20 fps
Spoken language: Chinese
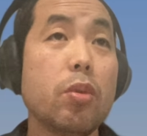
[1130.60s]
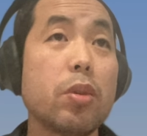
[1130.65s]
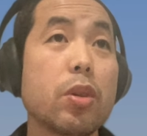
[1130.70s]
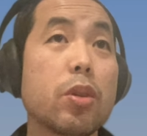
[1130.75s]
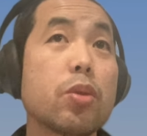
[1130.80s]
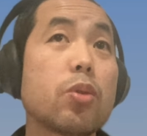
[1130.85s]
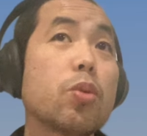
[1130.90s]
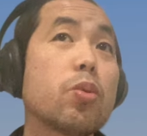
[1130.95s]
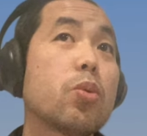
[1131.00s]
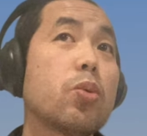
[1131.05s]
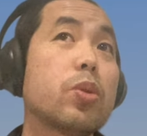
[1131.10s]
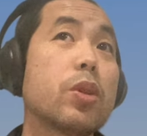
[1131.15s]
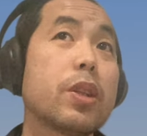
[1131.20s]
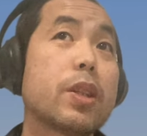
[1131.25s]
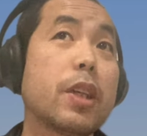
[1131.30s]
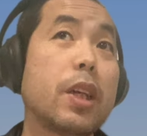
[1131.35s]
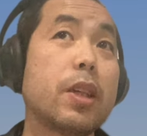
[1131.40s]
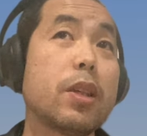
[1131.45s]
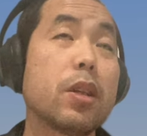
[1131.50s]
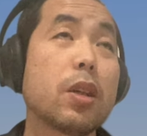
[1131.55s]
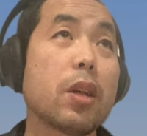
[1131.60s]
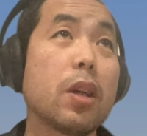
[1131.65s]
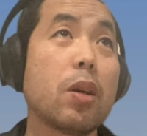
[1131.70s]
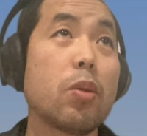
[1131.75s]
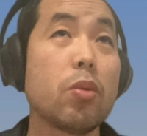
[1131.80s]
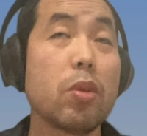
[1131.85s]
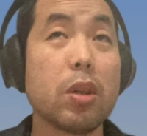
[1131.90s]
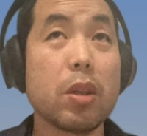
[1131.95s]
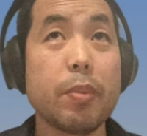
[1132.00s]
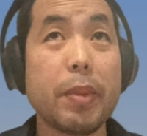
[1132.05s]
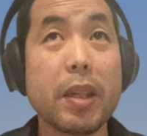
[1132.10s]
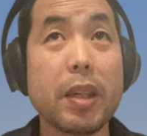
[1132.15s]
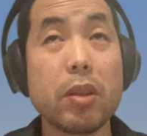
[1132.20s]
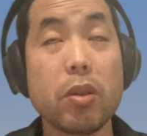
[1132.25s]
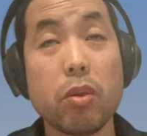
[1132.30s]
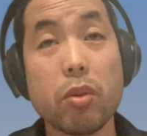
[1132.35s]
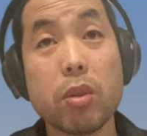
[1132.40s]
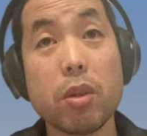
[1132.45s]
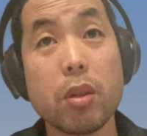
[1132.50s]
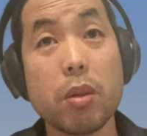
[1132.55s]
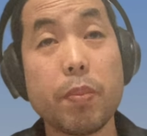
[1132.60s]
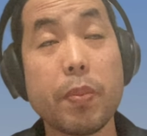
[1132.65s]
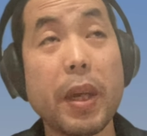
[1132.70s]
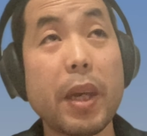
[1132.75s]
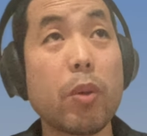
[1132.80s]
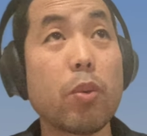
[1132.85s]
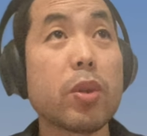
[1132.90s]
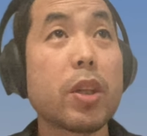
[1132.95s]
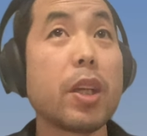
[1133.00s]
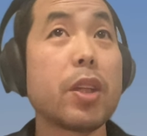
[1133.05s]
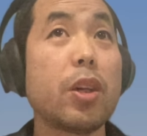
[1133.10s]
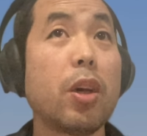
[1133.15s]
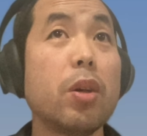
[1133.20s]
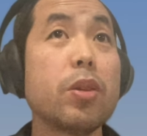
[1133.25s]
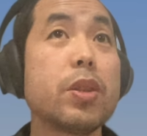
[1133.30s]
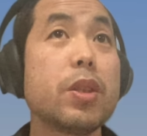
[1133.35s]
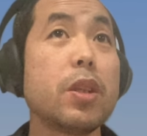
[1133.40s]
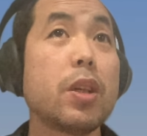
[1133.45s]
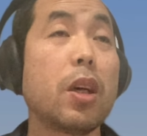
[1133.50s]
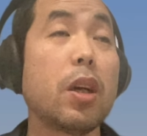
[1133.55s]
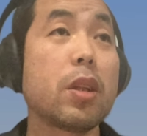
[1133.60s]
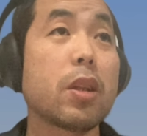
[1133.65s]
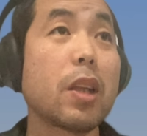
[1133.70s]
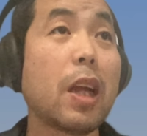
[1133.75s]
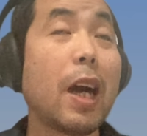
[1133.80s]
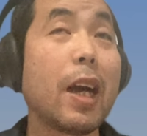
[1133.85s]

或者是中东的战争啊，或者什么都是美国在挑起啊，